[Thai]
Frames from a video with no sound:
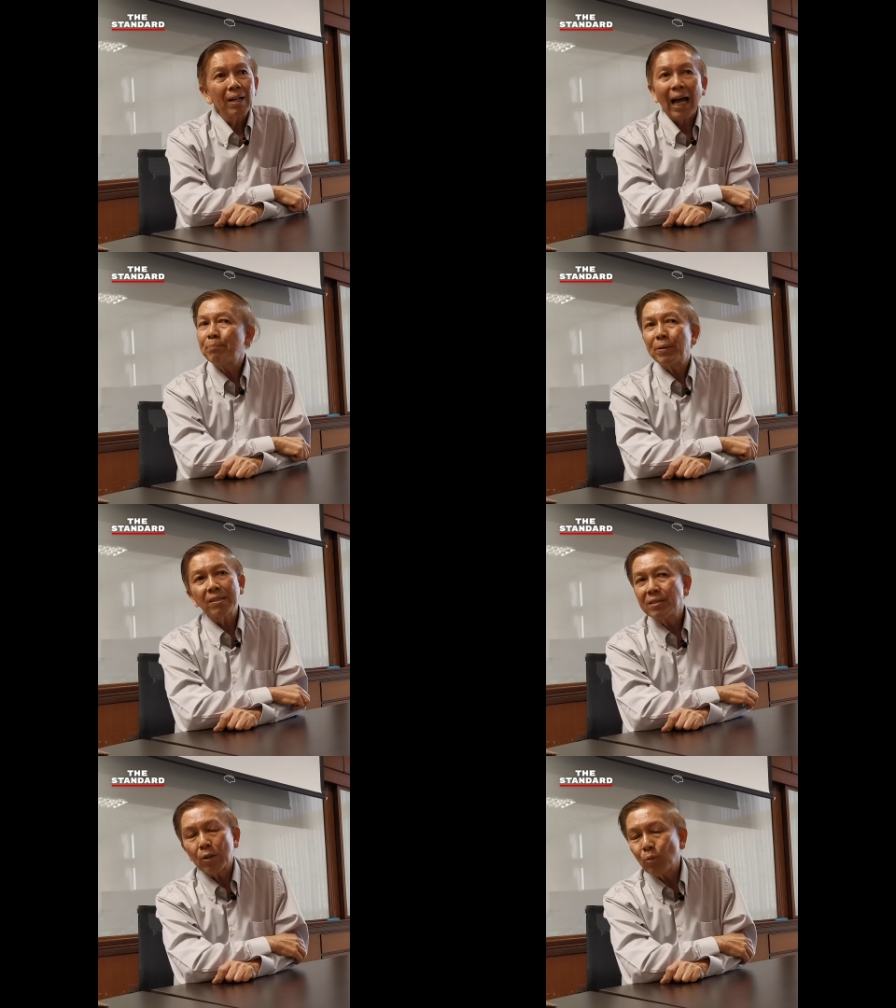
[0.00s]
การป
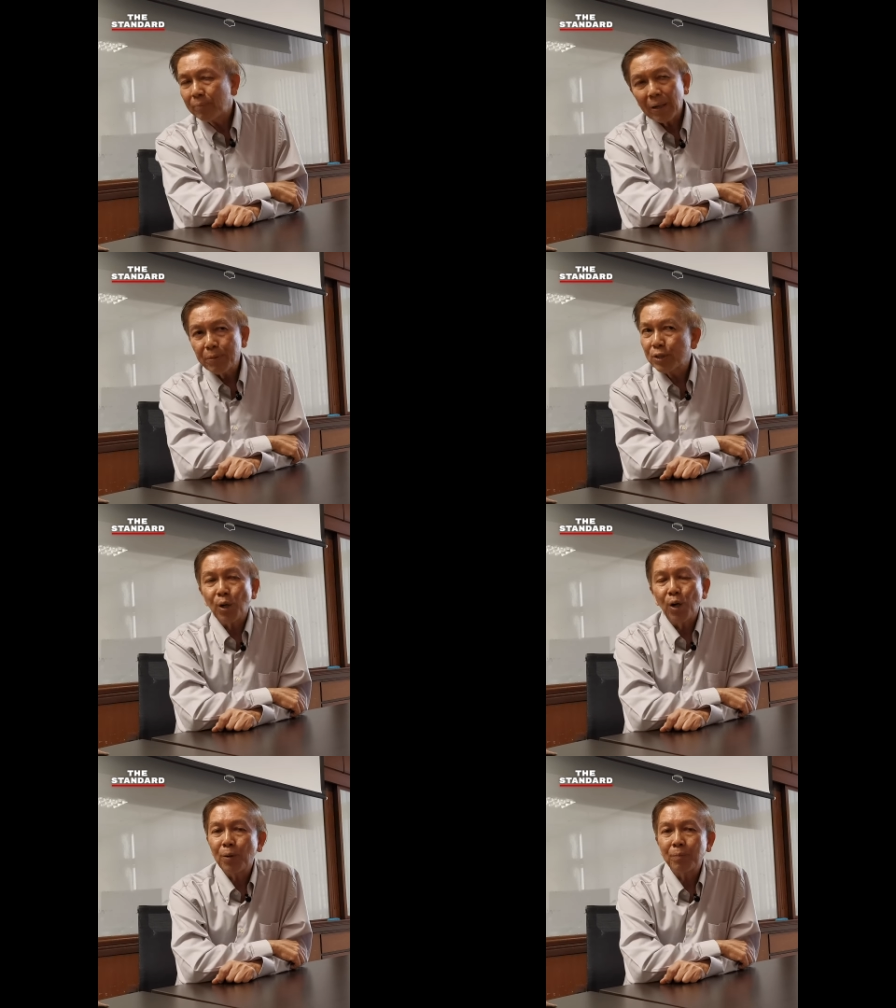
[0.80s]
ฏิเสธความรับผิด
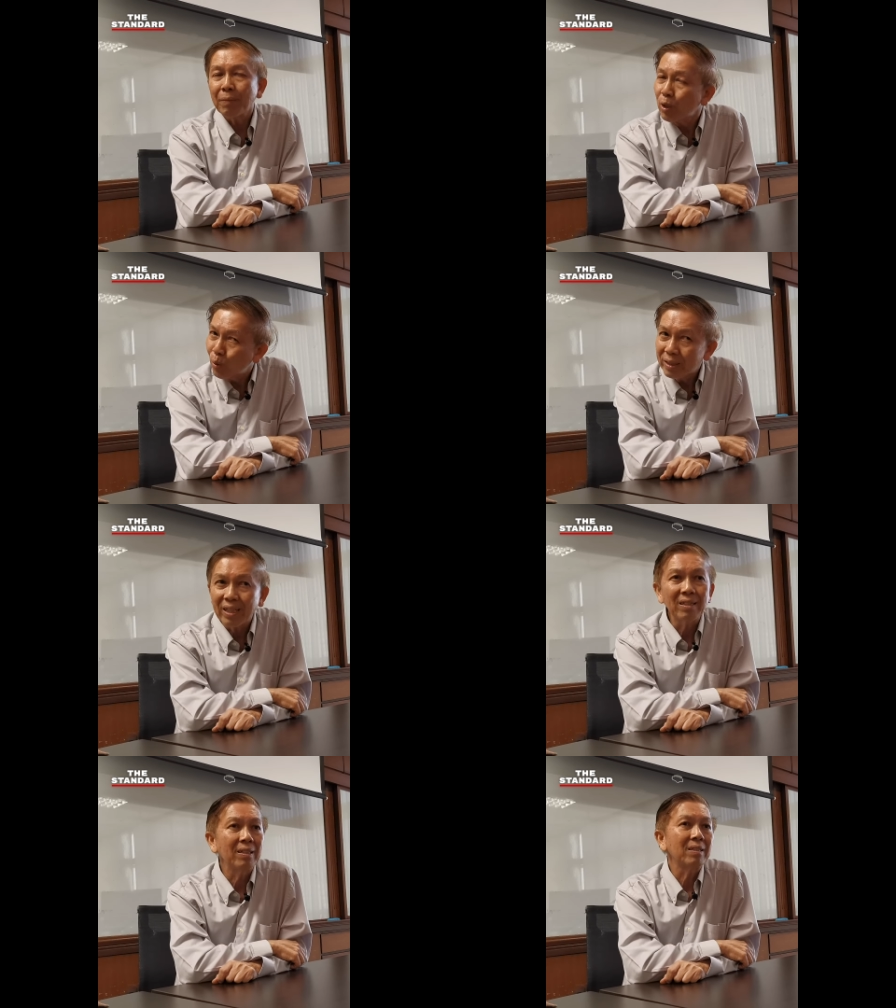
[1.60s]
ชอบไม่ควร
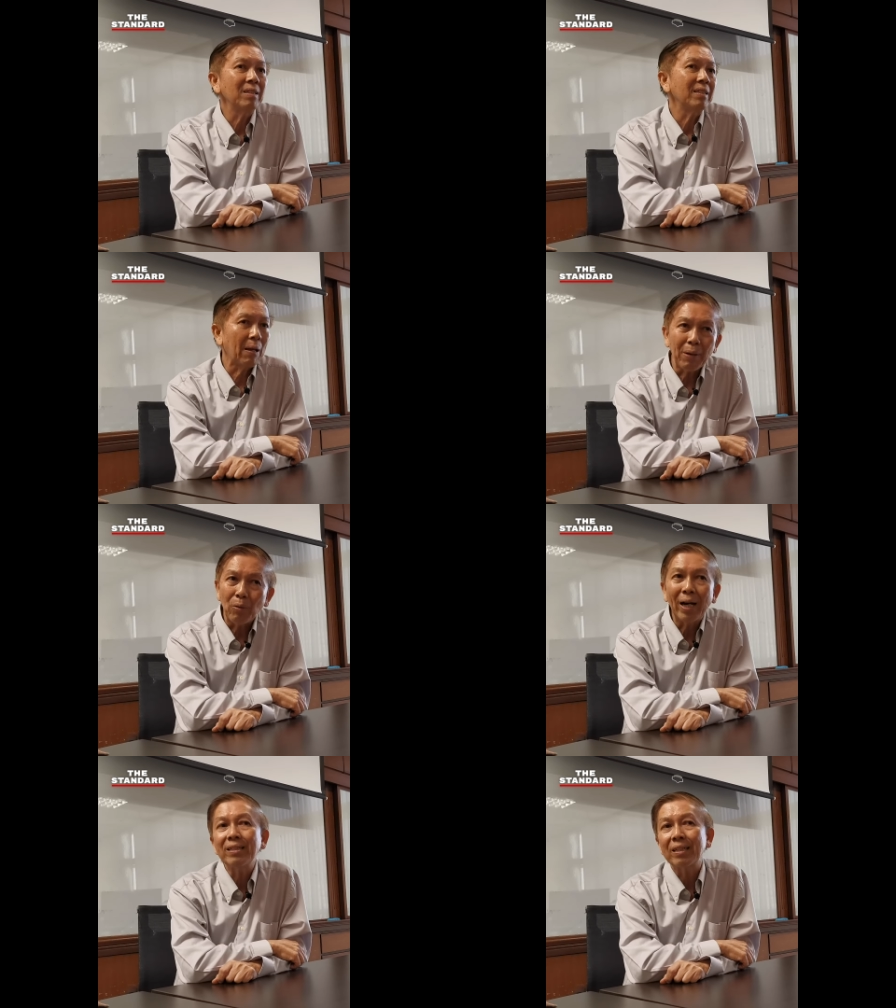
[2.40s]
จะเกิดขึ้นใน
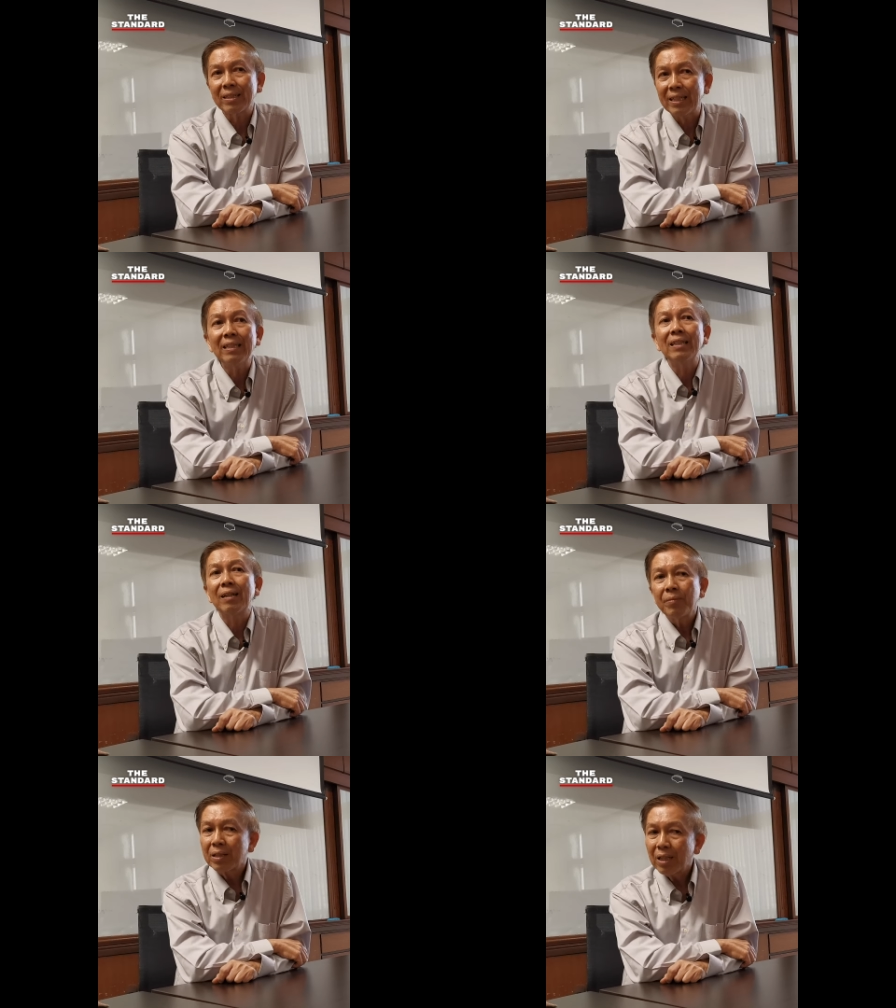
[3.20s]
ภาวะอย่างนี้
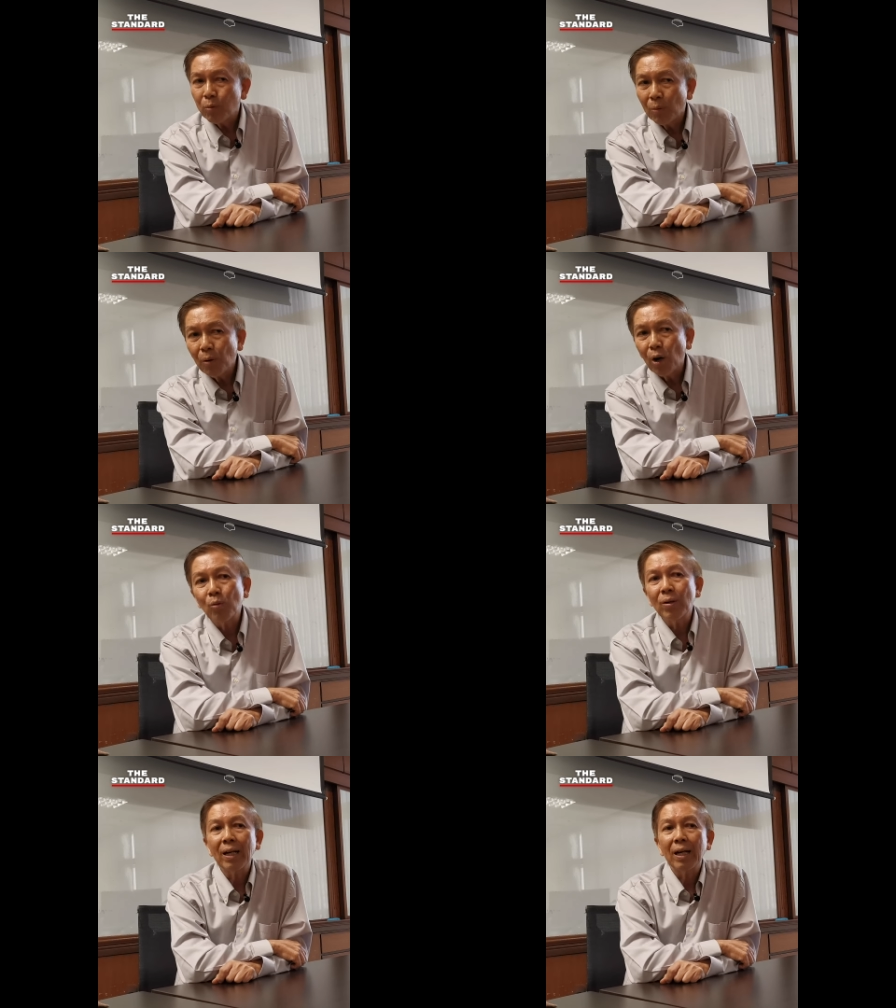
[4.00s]
อย่างที่ผมบอก
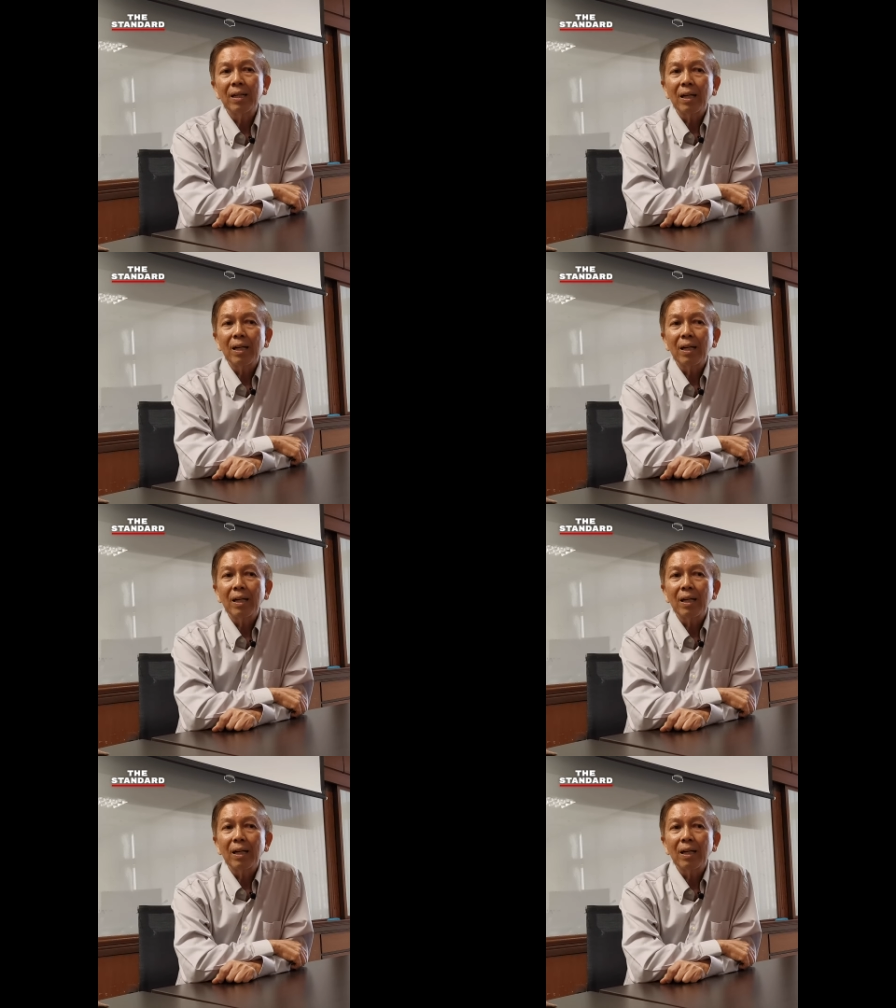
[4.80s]
ว่า